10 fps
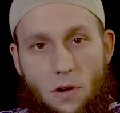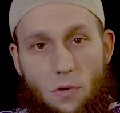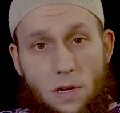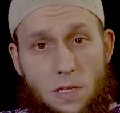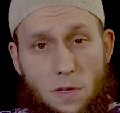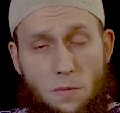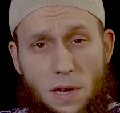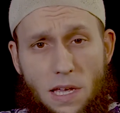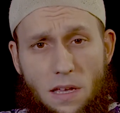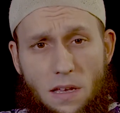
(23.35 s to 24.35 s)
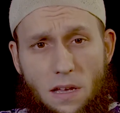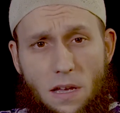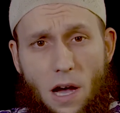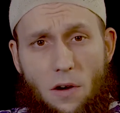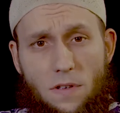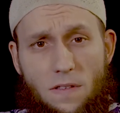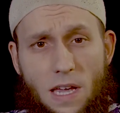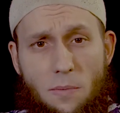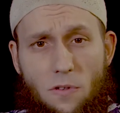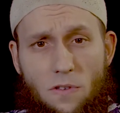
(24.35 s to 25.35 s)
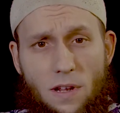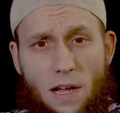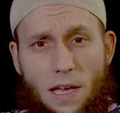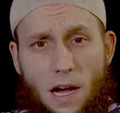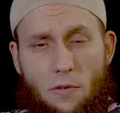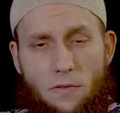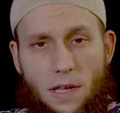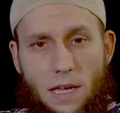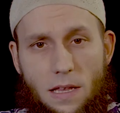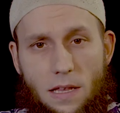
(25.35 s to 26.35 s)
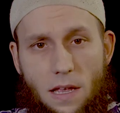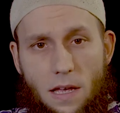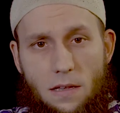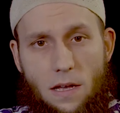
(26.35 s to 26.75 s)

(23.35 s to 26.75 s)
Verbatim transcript: und es mit Blick auf das emotionale Auftreten